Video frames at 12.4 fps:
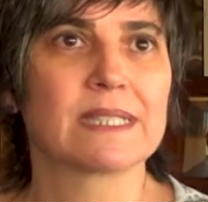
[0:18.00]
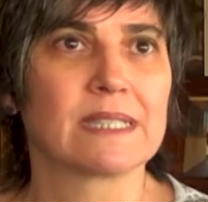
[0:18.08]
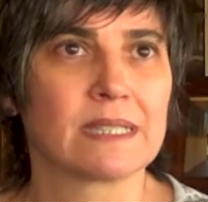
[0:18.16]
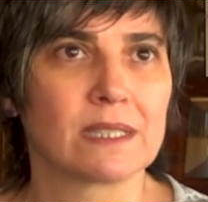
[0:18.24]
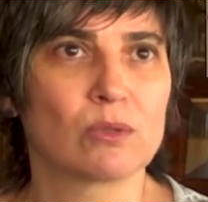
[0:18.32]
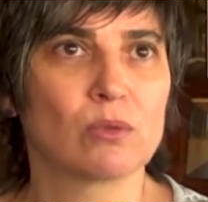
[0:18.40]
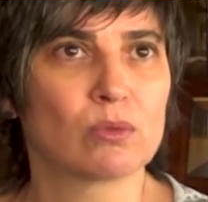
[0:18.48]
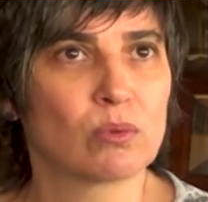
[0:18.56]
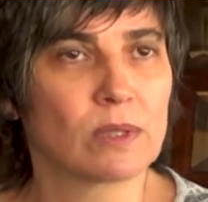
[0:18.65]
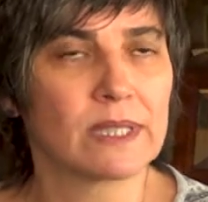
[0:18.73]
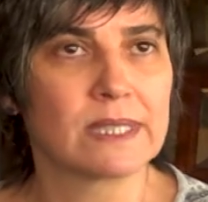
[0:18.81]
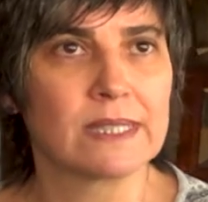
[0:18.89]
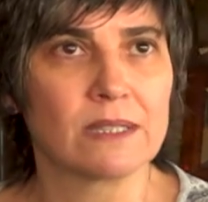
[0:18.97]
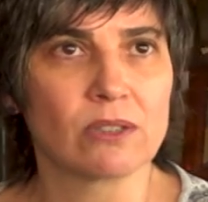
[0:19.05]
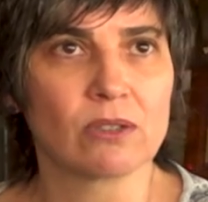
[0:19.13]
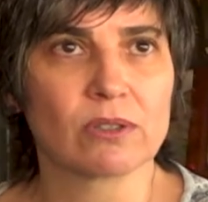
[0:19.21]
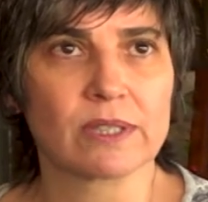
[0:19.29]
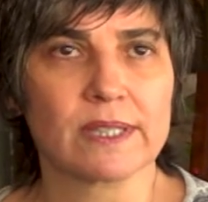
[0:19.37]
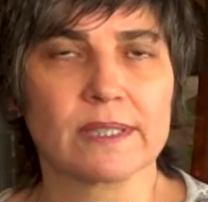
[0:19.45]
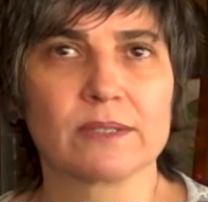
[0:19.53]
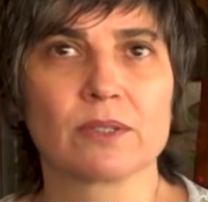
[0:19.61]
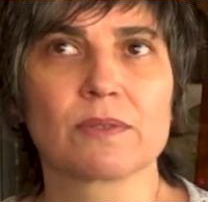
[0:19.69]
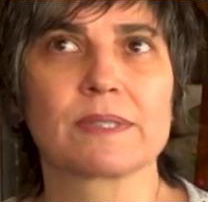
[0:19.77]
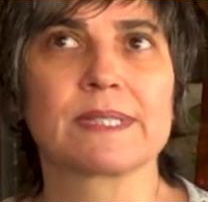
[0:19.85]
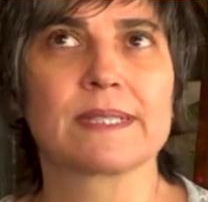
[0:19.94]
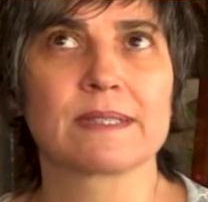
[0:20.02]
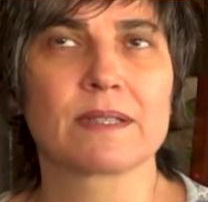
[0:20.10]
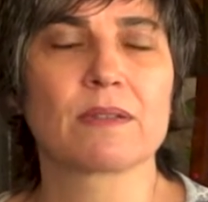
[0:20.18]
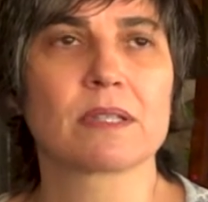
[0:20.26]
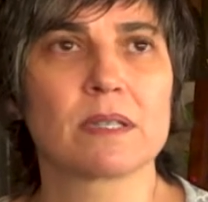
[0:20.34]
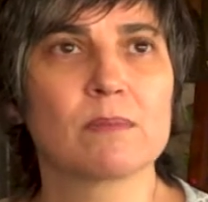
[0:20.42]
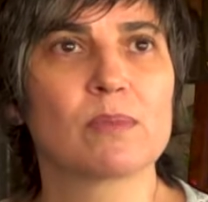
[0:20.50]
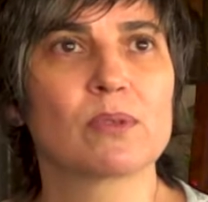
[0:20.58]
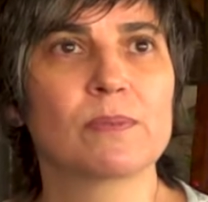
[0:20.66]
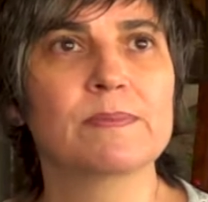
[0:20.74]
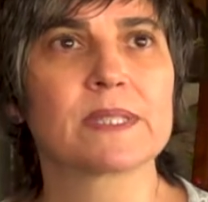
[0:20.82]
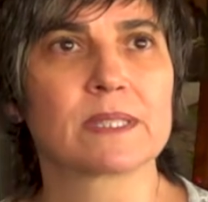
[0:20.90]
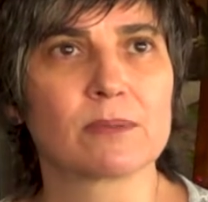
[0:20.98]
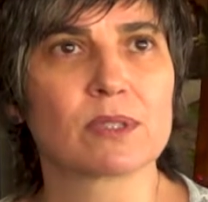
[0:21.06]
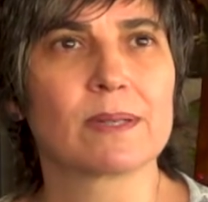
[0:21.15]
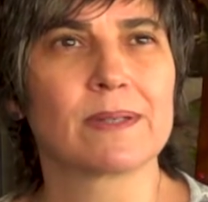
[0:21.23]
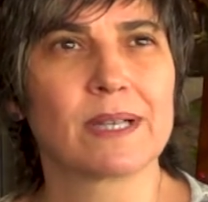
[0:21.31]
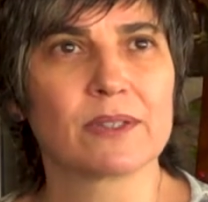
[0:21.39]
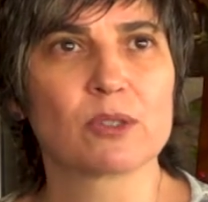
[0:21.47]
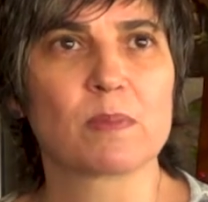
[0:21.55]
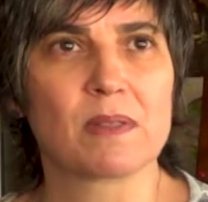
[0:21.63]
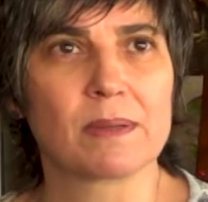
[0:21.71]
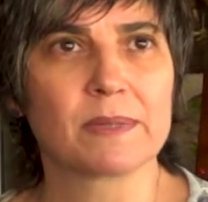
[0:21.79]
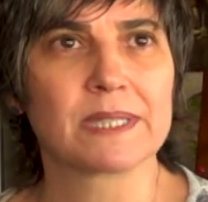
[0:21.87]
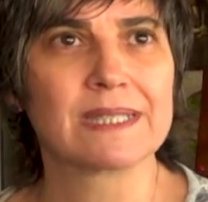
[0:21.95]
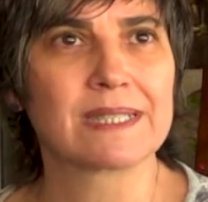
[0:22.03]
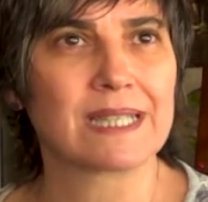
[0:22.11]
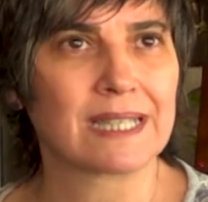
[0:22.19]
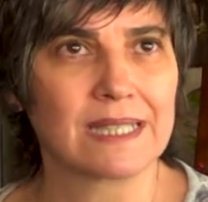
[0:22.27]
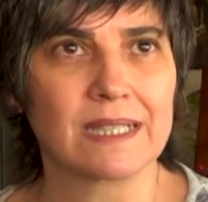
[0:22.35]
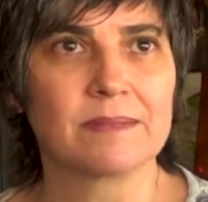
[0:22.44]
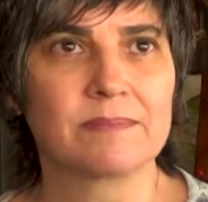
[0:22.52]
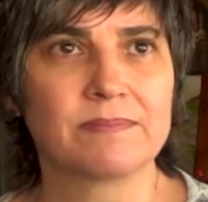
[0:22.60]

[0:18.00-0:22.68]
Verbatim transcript: en agricultura y en hidrología. Entonces ya desde hace tiempo estamos trabajando especialmente en sequía